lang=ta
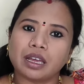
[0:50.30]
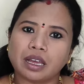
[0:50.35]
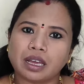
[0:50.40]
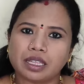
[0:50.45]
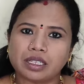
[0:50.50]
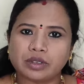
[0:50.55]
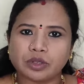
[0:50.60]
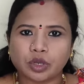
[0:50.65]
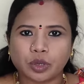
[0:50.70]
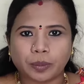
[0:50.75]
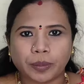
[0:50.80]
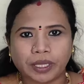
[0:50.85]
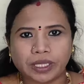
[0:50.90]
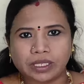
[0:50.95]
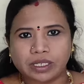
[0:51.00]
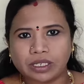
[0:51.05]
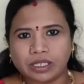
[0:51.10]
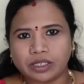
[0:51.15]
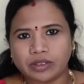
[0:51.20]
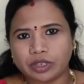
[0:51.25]
அது ஒரு
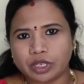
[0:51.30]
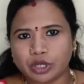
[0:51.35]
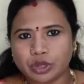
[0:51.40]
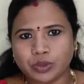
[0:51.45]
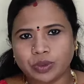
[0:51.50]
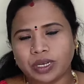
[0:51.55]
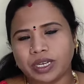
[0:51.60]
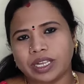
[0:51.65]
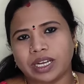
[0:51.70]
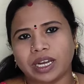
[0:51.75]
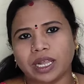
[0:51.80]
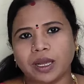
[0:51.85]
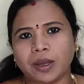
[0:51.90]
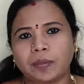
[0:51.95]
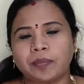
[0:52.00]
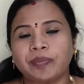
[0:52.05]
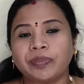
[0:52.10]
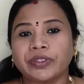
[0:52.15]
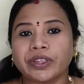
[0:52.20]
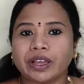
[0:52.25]
பதினெட்டு வருஷம் இல்லைங்களா
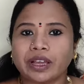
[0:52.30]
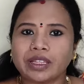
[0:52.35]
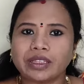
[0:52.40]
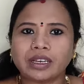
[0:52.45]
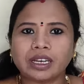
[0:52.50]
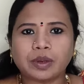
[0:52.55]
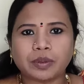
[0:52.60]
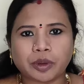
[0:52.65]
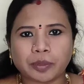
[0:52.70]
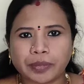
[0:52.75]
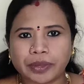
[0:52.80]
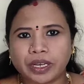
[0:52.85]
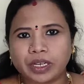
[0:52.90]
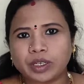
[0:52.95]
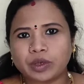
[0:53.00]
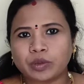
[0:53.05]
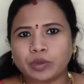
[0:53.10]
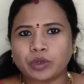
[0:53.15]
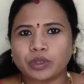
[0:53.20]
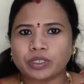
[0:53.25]
அதில் நம்ம
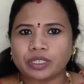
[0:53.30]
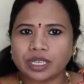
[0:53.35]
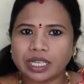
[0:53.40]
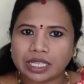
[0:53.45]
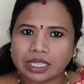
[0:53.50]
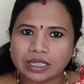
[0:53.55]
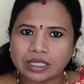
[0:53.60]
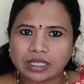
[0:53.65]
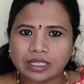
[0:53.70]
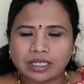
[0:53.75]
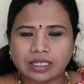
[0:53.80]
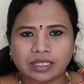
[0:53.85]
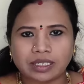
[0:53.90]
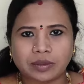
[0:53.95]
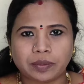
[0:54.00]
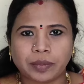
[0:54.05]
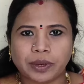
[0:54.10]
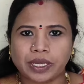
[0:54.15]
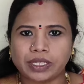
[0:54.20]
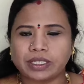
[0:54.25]
பிறக்கும்போது எந்த
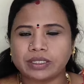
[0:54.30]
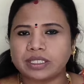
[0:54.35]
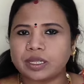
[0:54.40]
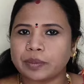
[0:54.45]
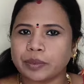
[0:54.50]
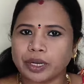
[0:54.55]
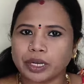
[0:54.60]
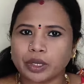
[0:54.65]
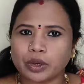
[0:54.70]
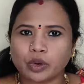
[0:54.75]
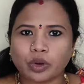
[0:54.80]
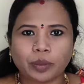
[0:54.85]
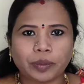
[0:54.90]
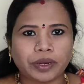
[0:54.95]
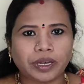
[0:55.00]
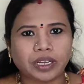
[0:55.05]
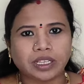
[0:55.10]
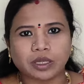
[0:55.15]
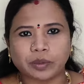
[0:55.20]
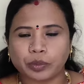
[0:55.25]
பாதத்தில் பிறக்கிறோம்
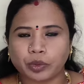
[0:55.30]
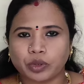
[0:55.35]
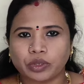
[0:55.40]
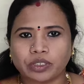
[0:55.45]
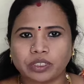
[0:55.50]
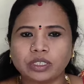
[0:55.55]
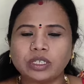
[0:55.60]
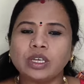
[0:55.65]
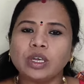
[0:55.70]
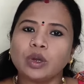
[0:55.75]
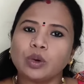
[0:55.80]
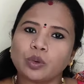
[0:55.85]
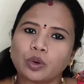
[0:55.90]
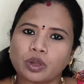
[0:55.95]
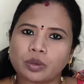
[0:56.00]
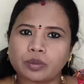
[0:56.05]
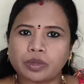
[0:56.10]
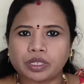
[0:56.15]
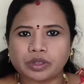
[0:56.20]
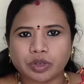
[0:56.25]
அப்படின்றத பொறுத்து
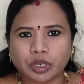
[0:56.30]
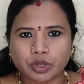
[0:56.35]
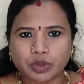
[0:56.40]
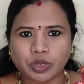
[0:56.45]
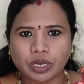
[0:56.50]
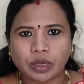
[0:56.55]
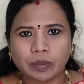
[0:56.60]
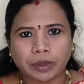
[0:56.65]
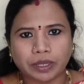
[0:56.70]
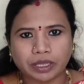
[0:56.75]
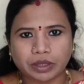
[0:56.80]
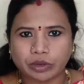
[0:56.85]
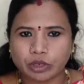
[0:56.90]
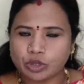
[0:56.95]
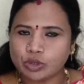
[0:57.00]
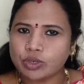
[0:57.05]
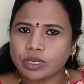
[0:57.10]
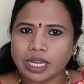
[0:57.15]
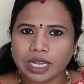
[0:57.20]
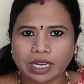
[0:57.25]
ஒன்பது வருஷம் இல்லை பத்து
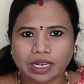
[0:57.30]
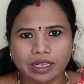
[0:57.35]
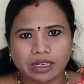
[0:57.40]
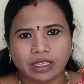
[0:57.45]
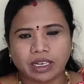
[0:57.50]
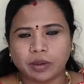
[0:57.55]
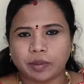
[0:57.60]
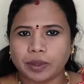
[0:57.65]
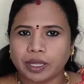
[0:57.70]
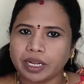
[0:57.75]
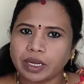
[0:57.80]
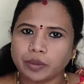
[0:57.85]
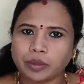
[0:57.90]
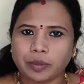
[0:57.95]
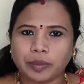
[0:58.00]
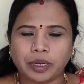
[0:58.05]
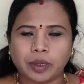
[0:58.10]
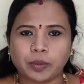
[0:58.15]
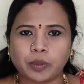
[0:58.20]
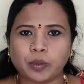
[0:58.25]
வருஷம் கையில் இருக்கிற மாதிரி
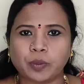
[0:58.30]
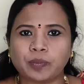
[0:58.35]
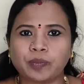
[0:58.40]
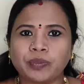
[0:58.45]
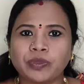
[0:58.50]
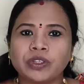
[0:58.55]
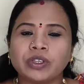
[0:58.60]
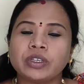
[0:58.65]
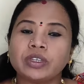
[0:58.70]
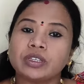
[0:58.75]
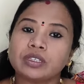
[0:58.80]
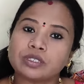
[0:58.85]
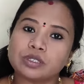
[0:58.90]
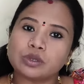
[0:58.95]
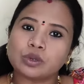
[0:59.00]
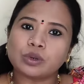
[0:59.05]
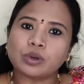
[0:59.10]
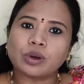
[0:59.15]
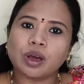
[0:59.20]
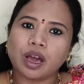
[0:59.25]
நம்ம பிறப்போம்
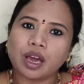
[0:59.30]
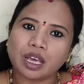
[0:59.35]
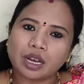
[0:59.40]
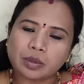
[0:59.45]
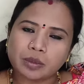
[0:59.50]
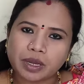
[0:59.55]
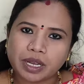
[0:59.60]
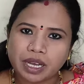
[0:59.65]
ஸோ ஆரம்ப